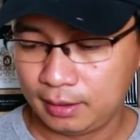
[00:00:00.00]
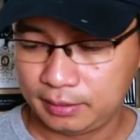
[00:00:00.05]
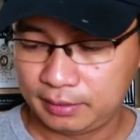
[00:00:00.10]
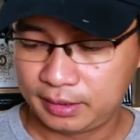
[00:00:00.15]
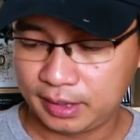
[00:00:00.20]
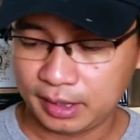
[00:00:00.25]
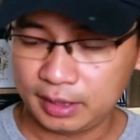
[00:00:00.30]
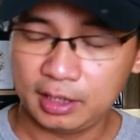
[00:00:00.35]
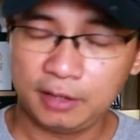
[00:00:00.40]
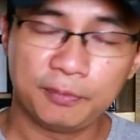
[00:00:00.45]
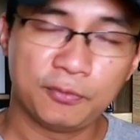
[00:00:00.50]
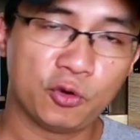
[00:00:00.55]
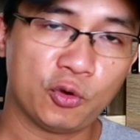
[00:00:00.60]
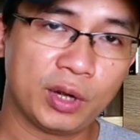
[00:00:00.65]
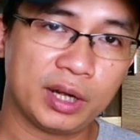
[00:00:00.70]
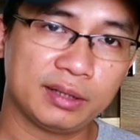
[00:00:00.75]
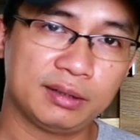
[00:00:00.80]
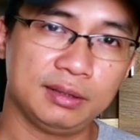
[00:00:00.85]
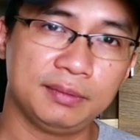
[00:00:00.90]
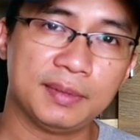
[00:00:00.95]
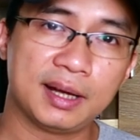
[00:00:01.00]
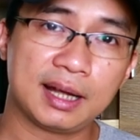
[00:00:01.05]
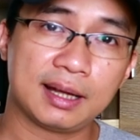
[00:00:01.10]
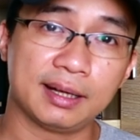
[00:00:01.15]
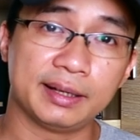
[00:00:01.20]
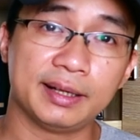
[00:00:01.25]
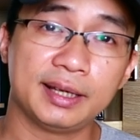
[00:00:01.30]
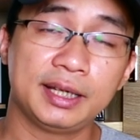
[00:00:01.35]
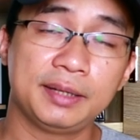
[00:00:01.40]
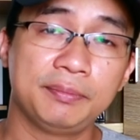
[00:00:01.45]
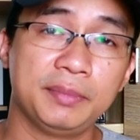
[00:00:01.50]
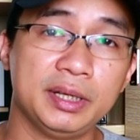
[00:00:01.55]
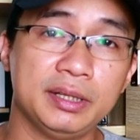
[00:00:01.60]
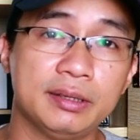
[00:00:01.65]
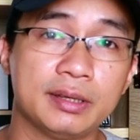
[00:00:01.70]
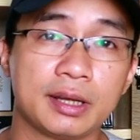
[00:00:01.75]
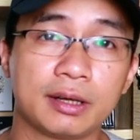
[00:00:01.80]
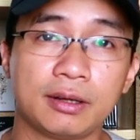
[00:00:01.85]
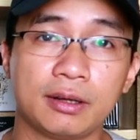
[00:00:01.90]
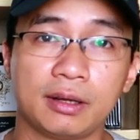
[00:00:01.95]
Chai nước hoa thứ ba ở đây mình
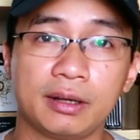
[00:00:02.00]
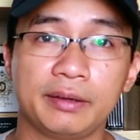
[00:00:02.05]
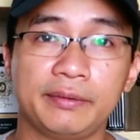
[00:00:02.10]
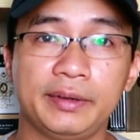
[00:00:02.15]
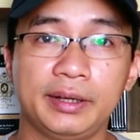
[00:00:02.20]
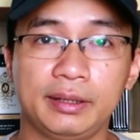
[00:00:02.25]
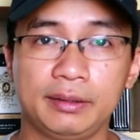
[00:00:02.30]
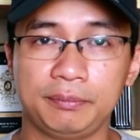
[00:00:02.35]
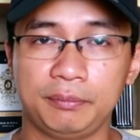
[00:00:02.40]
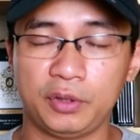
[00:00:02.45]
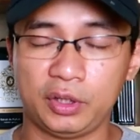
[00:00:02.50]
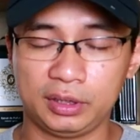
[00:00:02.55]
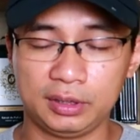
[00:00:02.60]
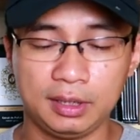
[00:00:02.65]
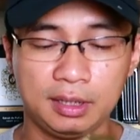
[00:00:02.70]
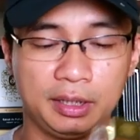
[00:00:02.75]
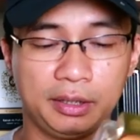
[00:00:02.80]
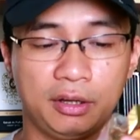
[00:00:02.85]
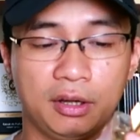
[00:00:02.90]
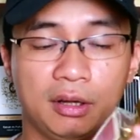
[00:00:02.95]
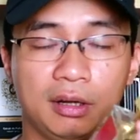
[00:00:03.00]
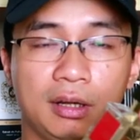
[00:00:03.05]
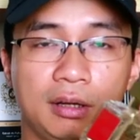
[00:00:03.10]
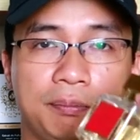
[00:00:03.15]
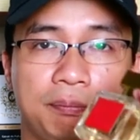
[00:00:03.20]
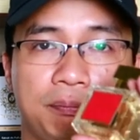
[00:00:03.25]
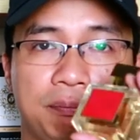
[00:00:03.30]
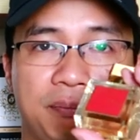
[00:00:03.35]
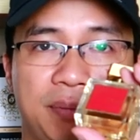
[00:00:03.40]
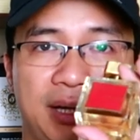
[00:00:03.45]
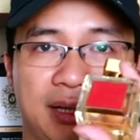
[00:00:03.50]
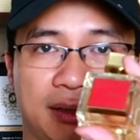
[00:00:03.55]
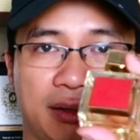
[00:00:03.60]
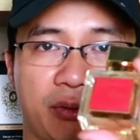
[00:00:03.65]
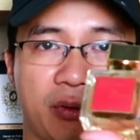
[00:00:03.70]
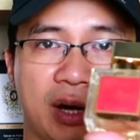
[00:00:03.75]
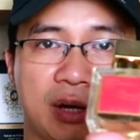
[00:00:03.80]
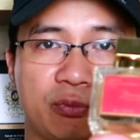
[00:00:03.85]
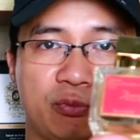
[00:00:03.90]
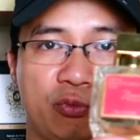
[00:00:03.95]
sẽ nói với mọi người đó là
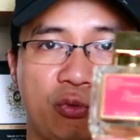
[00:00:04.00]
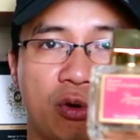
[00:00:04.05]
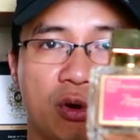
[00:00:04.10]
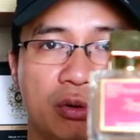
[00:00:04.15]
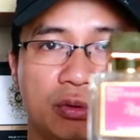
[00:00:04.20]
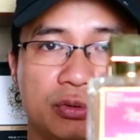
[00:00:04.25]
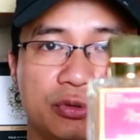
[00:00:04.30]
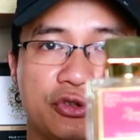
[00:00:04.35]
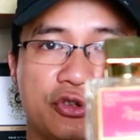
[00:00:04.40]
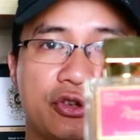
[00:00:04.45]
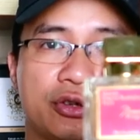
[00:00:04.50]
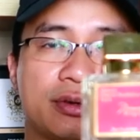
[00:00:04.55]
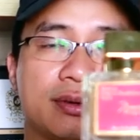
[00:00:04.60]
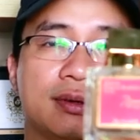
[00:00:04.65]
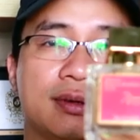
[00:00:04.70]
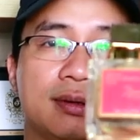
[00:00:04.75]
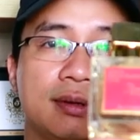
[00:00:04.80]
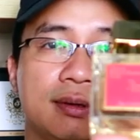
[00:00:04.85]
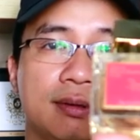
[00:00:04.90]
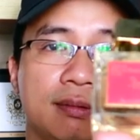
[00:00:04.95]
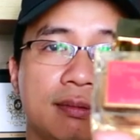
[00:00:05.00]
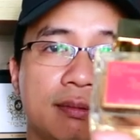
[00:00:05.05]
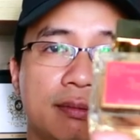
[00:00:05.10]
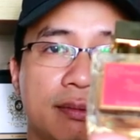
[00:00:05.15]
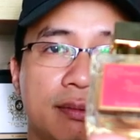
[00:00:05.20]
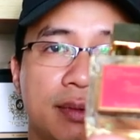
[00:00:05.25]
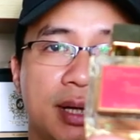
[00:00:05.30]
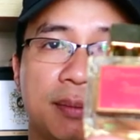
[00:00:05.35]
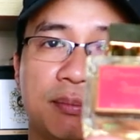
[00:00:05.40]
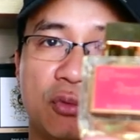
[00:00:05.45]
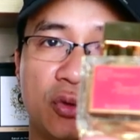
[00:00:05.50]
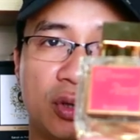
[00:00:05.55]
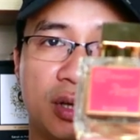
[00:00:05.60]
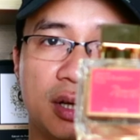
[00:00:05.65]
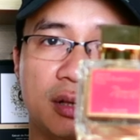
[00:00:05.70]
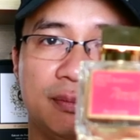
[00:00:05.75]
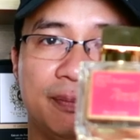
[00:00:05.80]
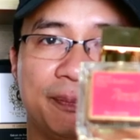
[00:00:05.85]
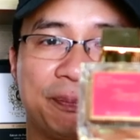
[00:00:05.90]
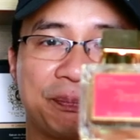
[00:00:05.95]
Baccarat Rouge
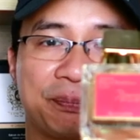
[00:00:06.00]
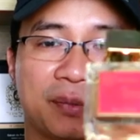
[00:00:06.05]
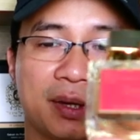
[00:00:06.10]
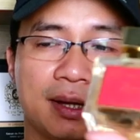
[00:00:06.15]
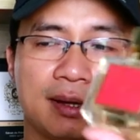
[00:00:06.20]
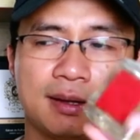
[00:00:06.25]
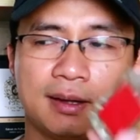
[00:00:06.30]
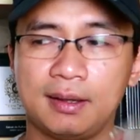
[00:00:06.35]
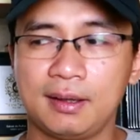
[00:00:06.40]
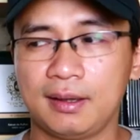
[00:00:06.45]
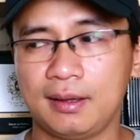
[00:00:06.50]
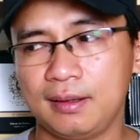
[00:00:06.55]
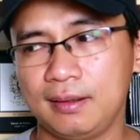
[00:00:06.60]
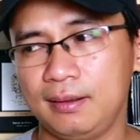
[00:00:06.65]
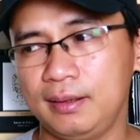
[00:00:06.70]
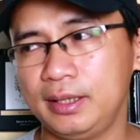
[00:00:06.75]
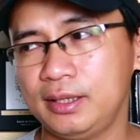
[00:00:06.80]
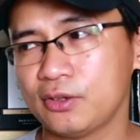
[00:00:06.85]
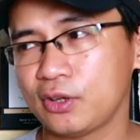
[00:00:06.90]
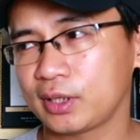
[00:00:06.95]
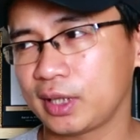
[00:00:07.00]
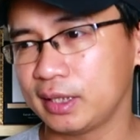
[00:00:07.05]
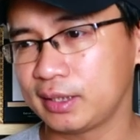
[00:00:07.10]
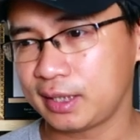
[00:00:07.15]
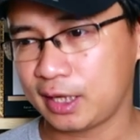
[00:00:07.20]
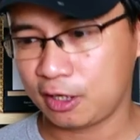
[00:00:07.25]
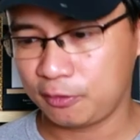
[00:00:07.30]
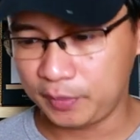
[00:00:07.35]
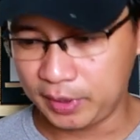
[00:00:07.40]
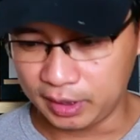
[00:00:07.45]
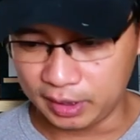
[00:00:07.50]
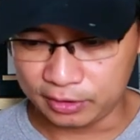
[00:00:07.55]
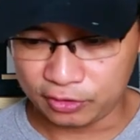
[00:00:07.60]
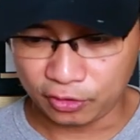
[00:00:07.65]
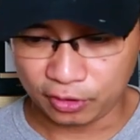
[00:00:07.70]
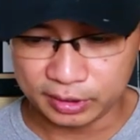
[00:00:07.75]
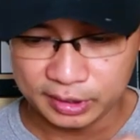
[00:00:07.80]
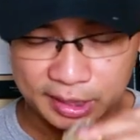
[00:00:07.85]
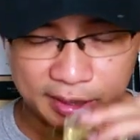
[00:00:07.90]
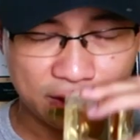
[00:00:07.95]
540. Lý do tại sao mình lại
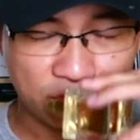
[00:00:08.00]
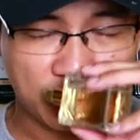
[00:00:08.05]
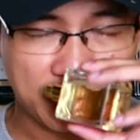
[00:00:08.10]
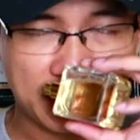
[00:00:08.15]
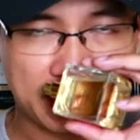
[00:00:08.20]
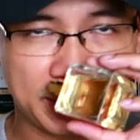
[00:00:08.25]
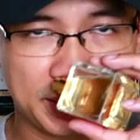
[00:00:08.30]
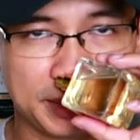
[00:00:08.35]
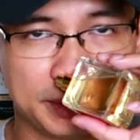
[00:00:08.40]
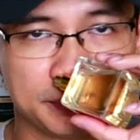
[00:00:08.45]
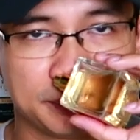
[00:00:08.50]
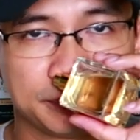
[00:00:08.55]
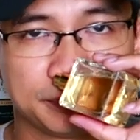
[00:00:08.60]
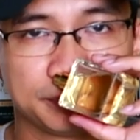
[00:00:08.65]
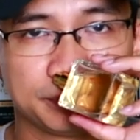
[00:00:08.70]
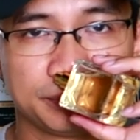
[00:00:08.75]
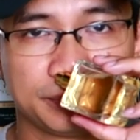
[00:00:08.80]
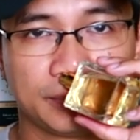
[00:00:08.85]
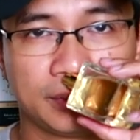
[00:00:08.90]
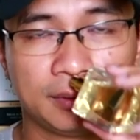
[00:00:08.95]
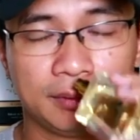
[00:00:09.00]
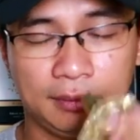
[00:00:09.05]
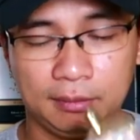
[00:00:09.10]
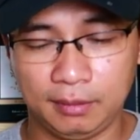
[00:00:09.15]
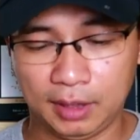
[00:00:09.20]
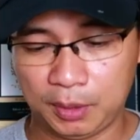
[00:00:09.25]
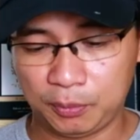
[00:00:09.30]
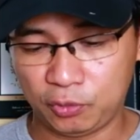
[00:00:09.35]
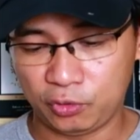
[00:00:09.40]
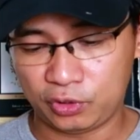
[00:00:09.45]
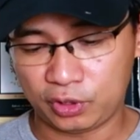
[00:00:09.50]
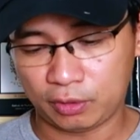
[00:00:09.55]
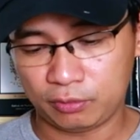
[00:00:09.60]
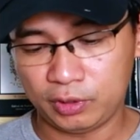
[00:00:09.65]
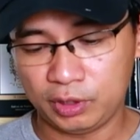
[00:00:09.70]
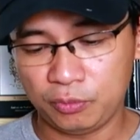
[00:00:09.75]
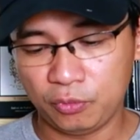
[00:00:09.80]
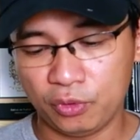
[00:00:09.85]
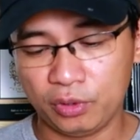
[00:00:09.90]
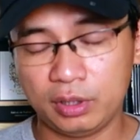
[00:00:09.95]
cho chai nước hoa này là một trong
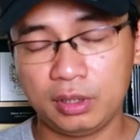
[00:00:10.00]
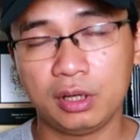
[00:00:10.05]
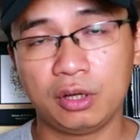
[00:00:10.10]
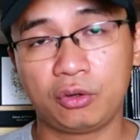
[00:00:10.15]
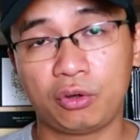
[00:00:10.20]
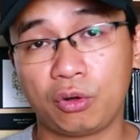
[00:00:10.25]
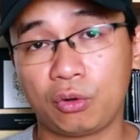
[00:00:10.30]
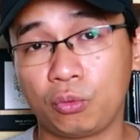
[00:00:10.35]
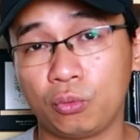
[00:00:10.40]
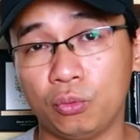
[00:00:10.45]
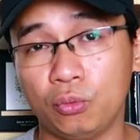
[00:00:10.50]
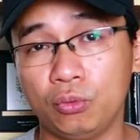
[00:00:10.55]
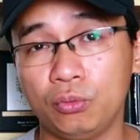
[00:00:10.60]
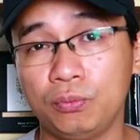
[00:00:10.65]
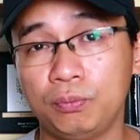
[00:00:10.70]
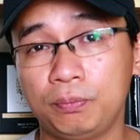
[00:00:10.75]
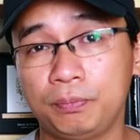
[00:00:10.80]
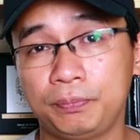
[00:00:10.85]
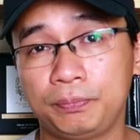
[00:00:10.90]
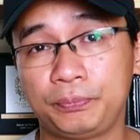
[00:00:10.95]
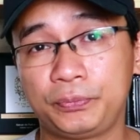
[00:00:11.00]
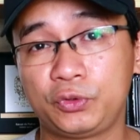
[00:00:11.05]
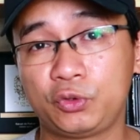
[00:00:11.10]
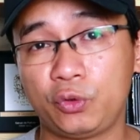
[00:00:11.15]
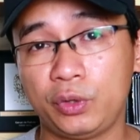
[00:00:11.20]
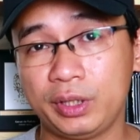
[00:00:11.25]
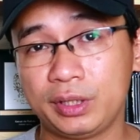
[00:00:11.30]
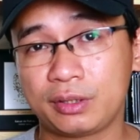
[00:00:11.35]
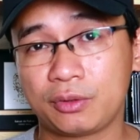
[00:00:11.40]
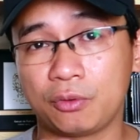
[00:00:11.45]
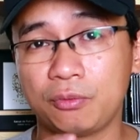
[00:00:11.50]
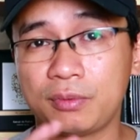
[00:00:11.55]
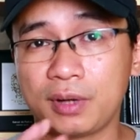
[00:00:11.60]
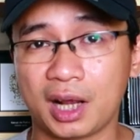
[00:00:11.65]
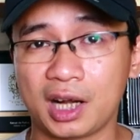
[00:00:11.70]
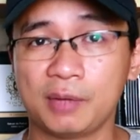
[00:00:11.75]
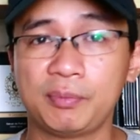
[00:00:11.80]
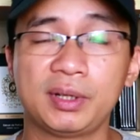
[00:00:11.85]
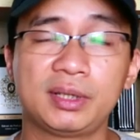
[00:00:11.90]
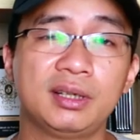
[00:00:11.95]
những mùi hương có cú twist cũng
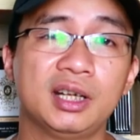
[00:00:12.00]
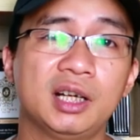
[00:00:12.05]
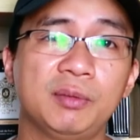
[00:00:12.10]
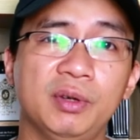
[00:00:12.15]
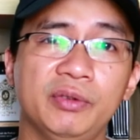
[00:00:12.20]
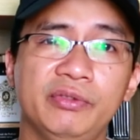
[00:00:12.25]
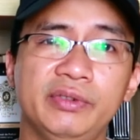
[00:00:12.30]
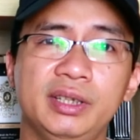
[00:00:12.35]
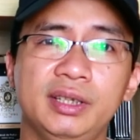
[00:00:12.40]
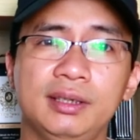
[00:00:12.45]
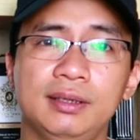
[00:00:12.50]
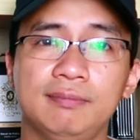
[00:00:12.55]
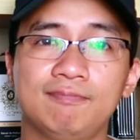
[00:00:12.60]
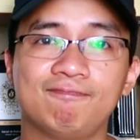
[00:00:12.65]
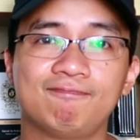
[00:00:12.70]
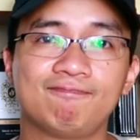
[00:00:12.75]
khá là bất ngờ, bởi vì